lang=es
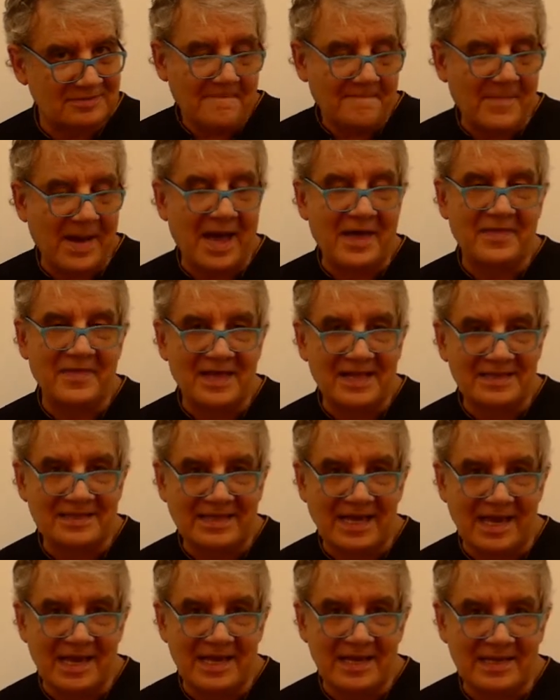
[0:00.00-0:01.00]
más
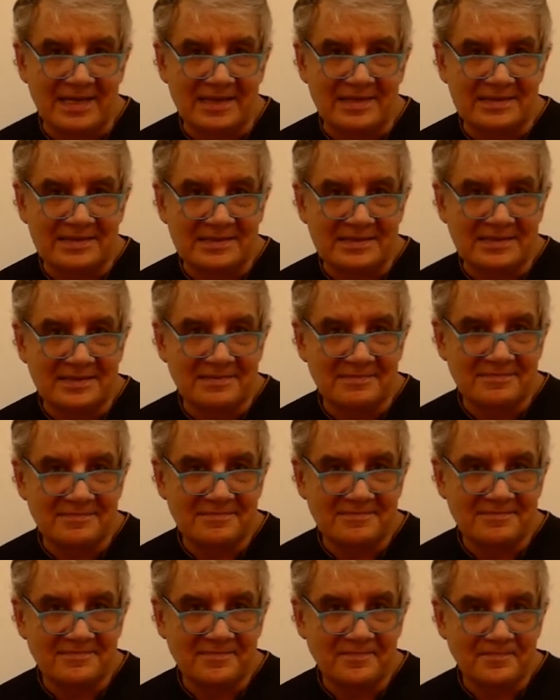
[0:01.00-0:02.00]
delta x
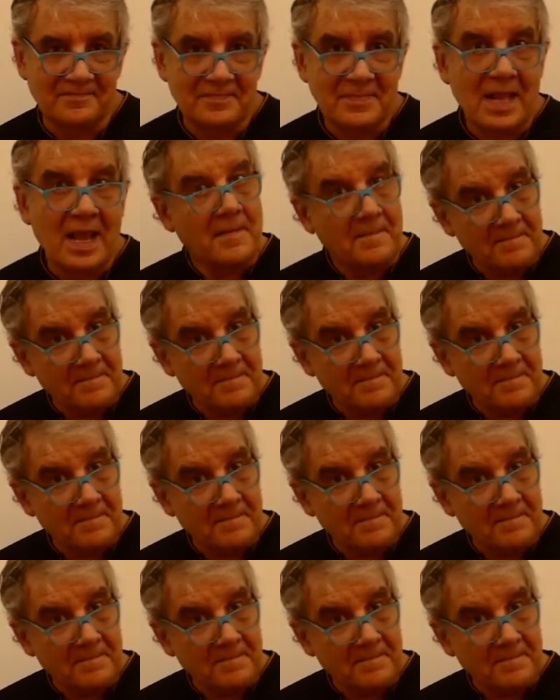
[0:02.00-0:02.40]
cuadrado,